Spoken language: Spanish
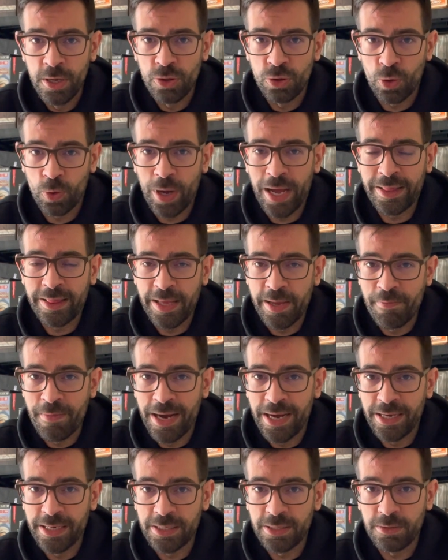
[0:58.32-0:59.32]
toca
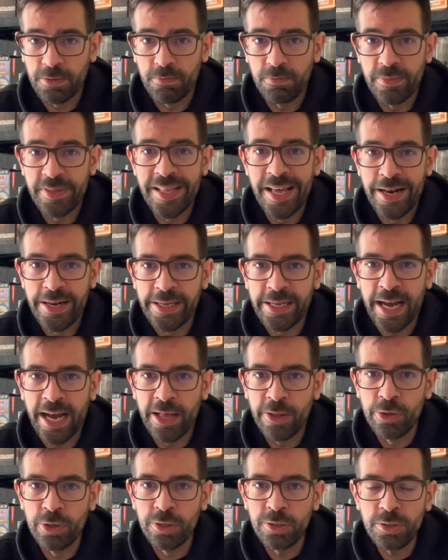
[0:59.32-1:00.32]
temas
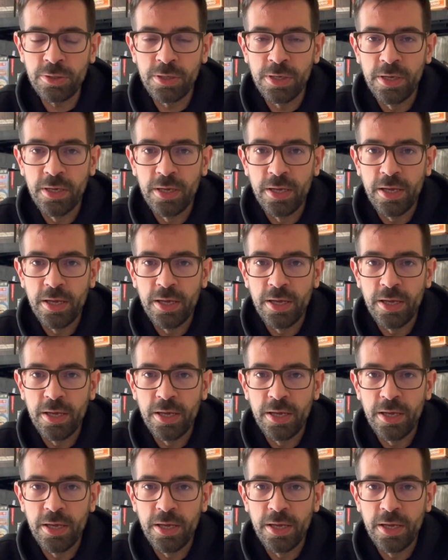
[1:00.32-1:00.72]
delicados